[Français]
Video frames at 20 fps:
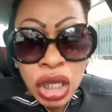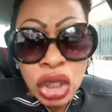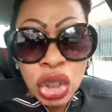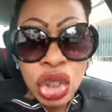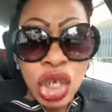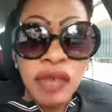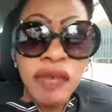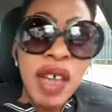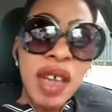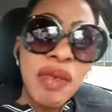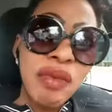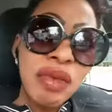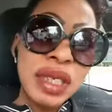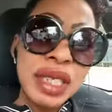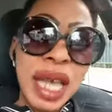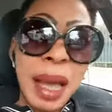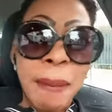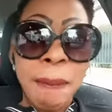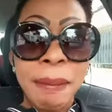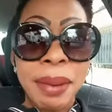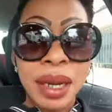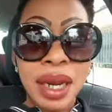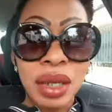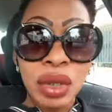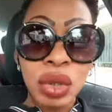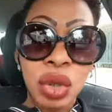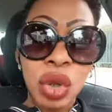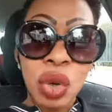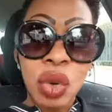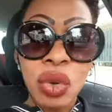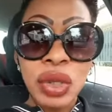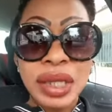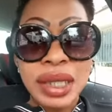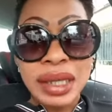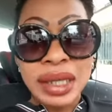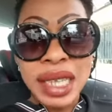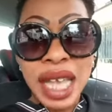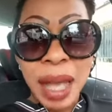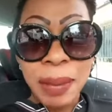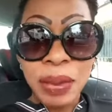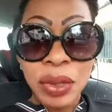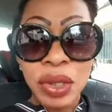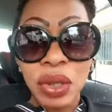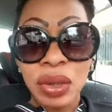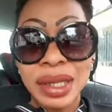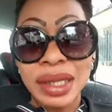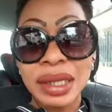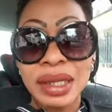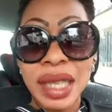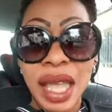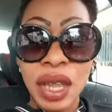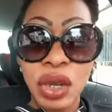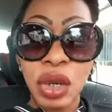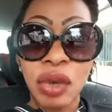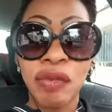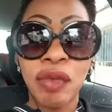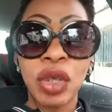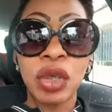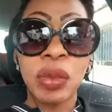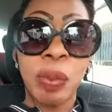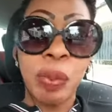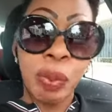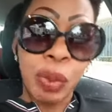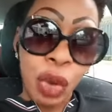Je vais vous apprendre que le diable se sert de votre